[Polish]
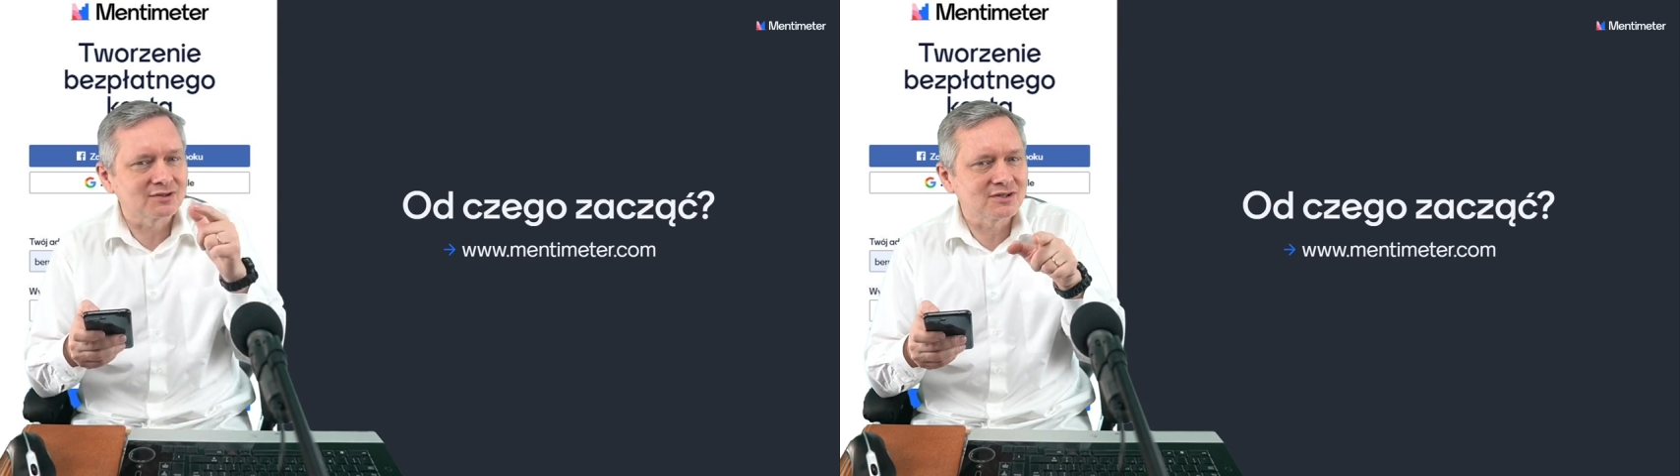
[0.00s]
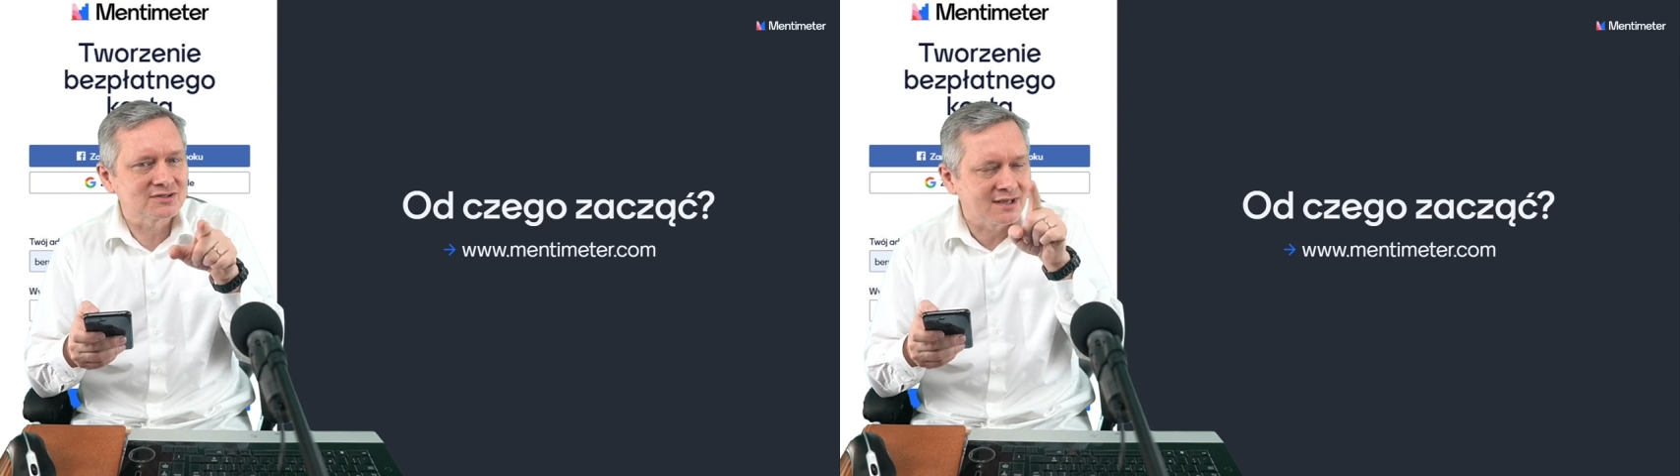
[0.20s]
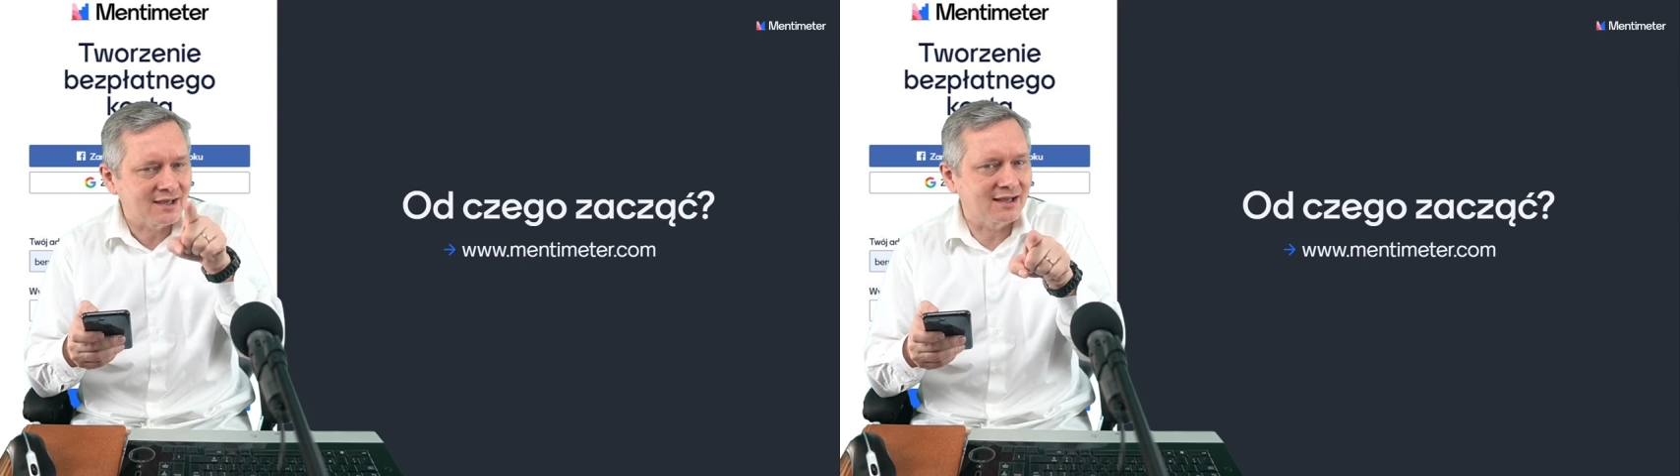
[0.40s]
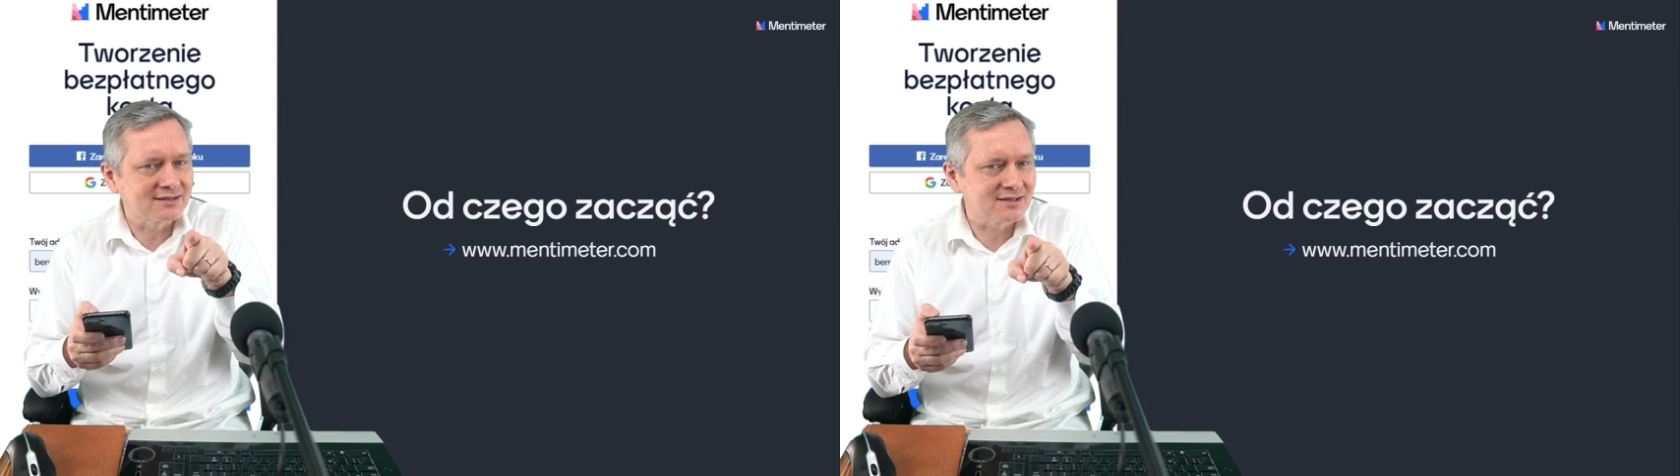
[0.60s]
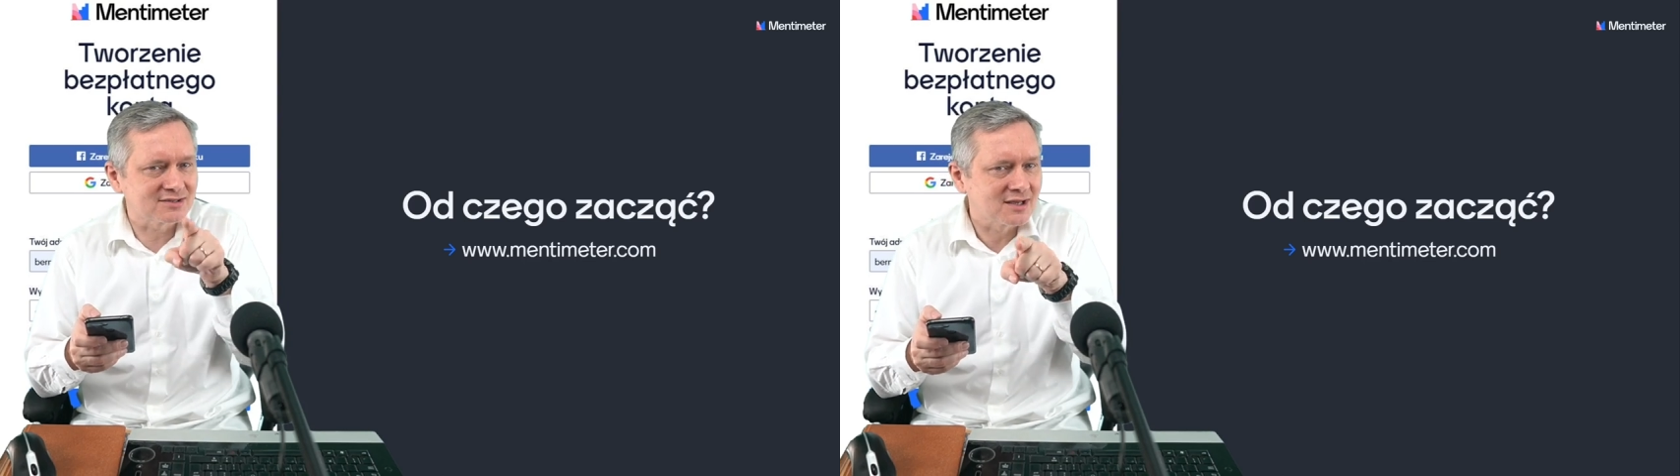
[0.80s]
a to jest
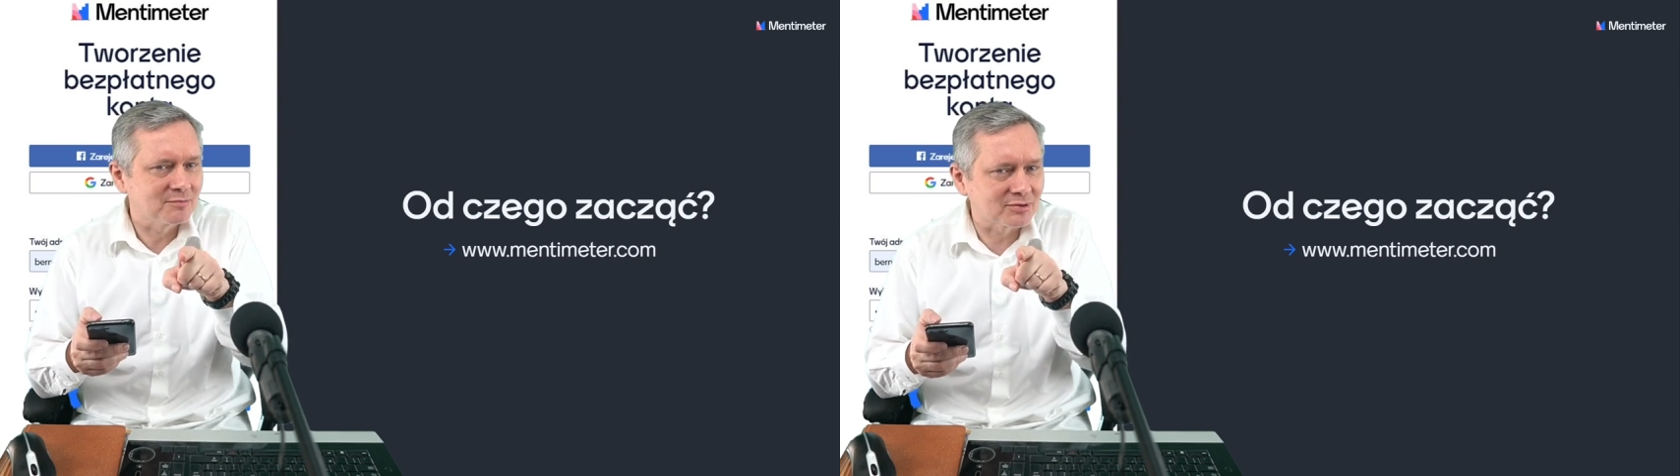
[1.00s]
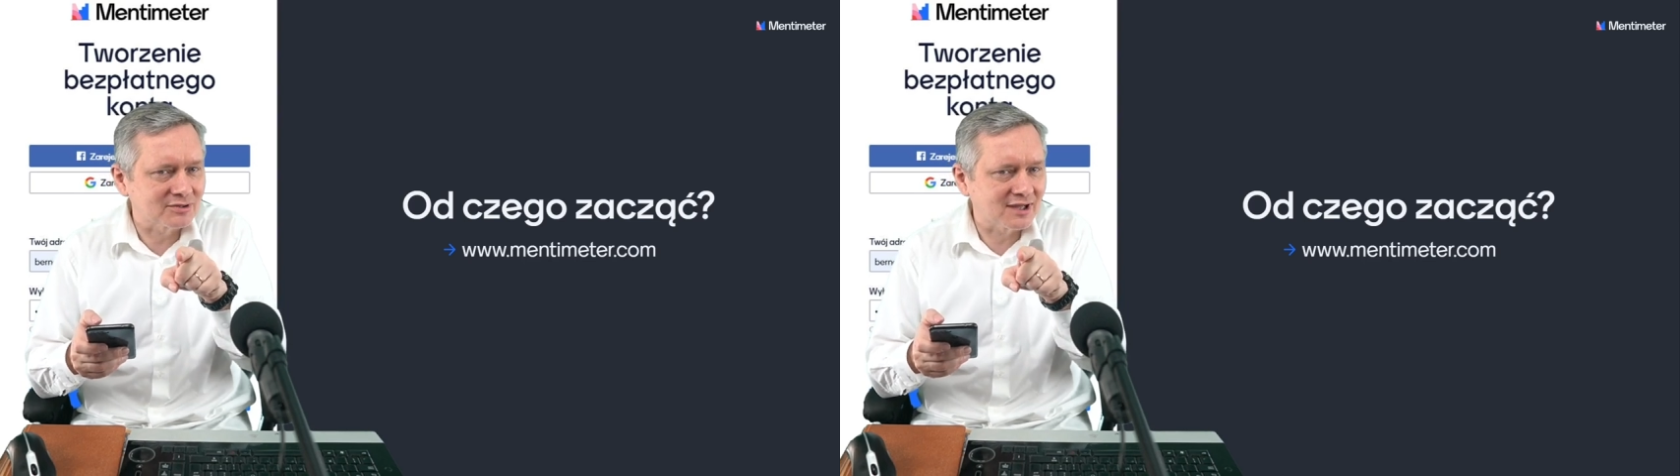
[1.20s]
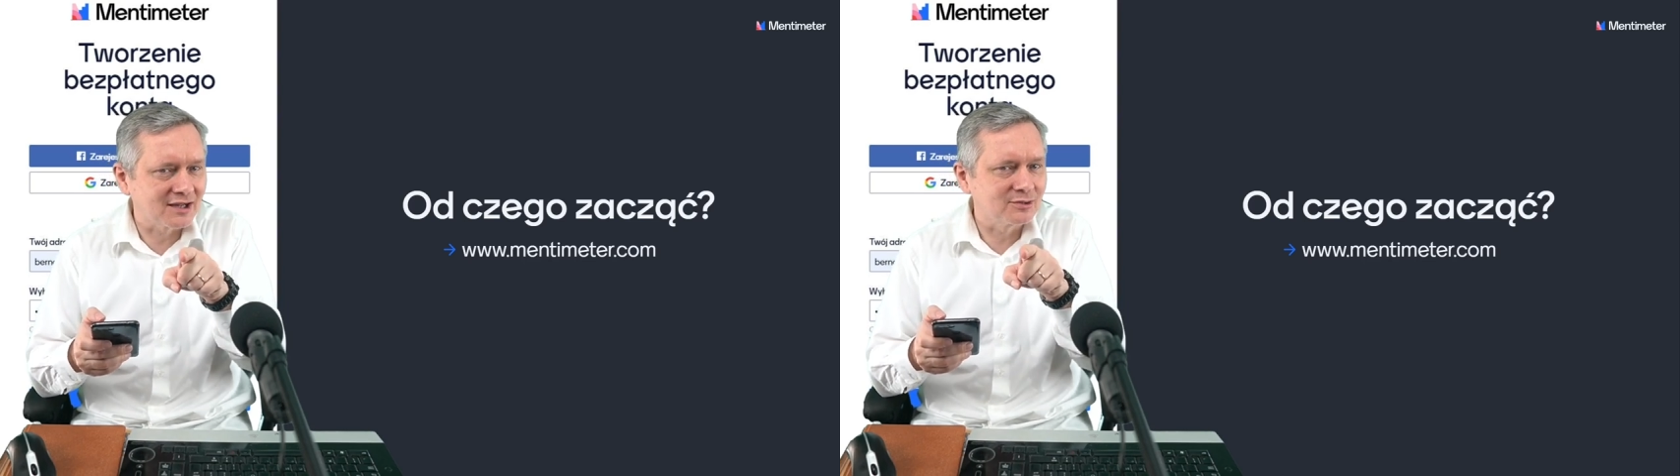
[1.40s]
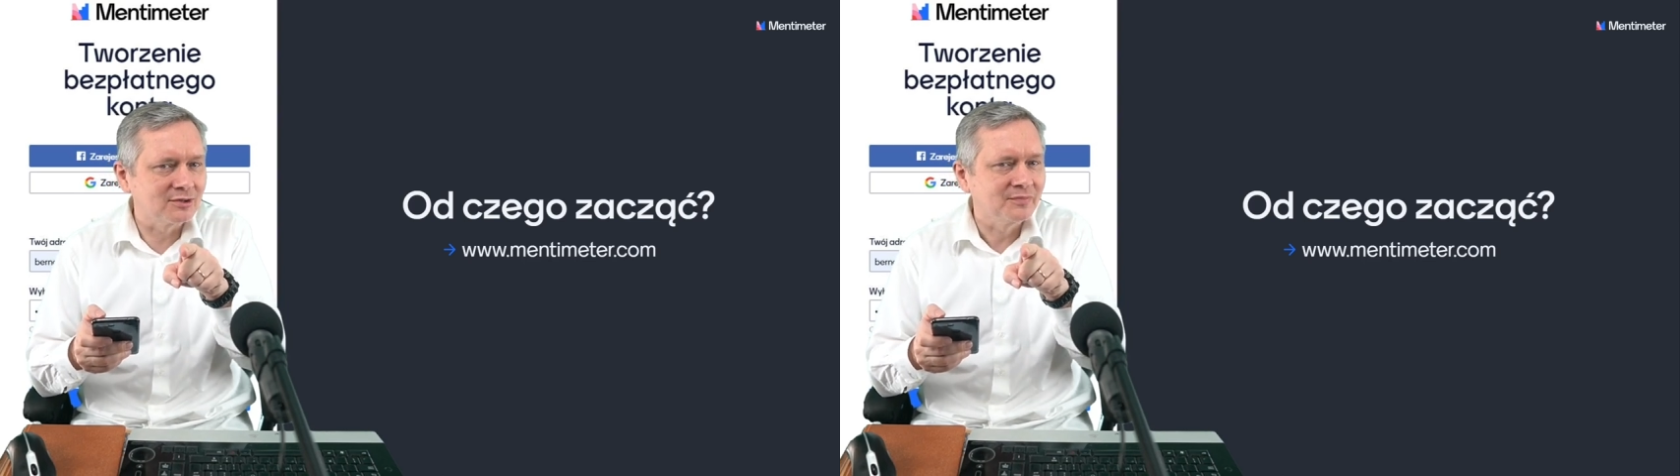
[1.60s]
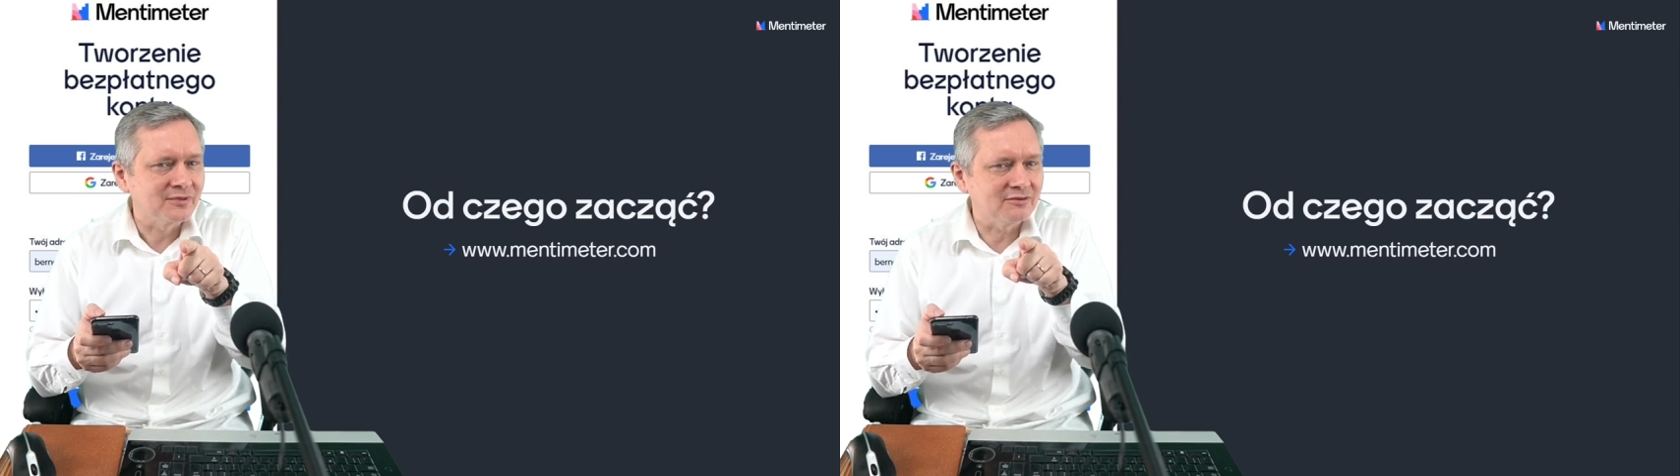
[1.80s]
adres portalu